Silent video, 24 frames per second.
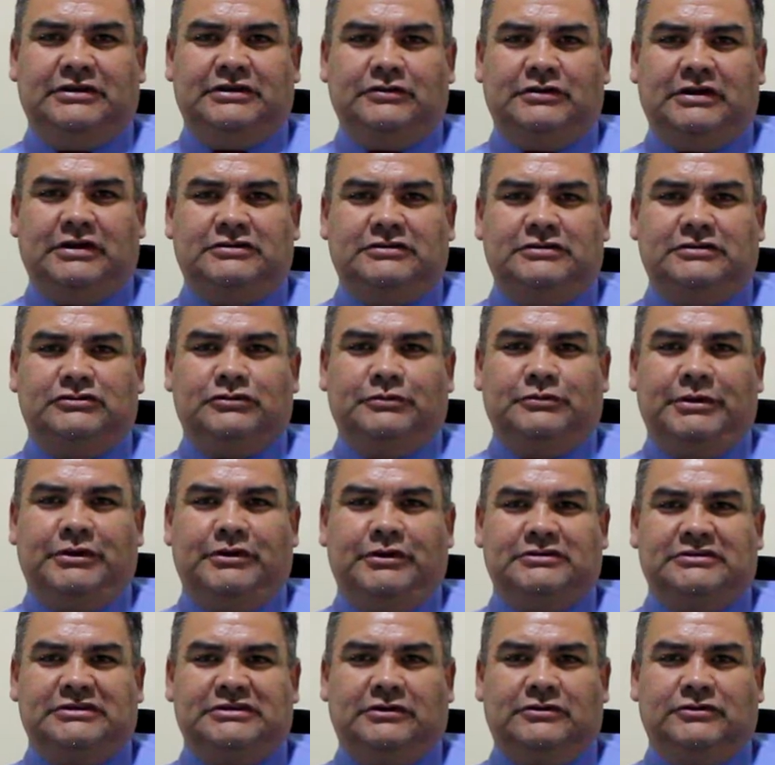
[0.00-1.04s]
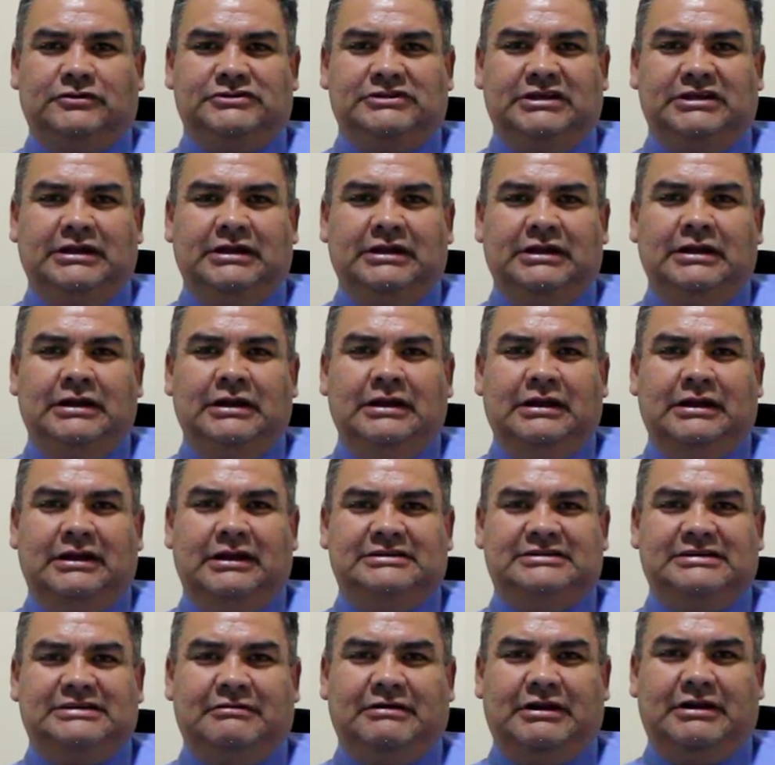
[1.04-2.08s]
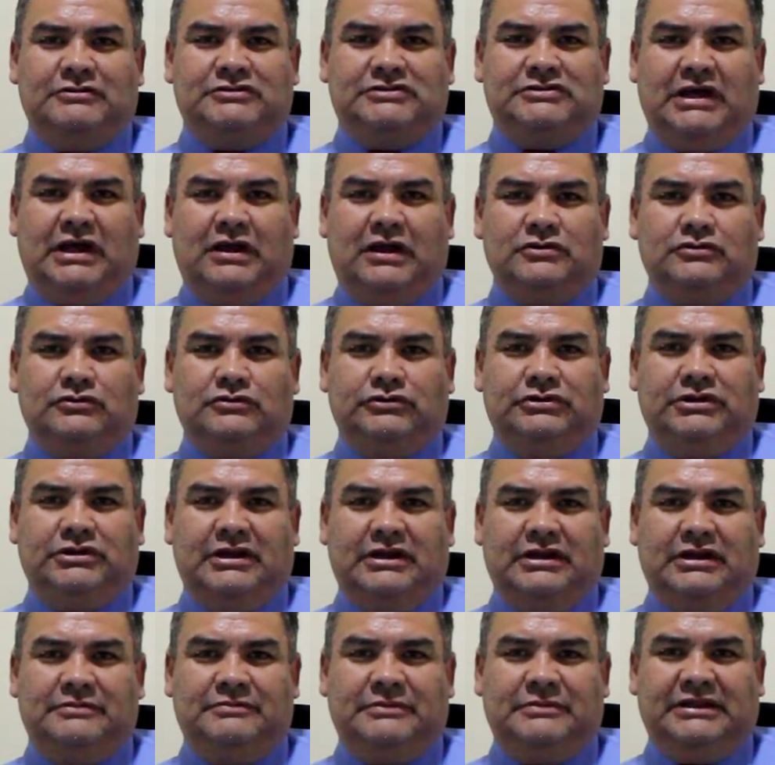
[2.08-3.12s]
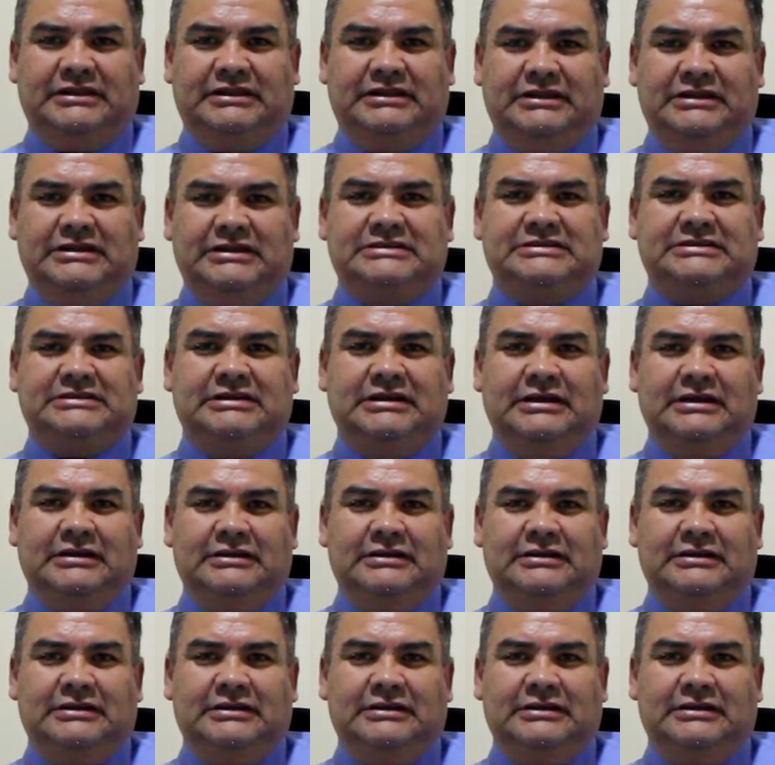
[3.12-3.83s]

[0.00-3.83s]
de Educación Superior San José. Les habla Luis Carlos Gutiérrez Martínez,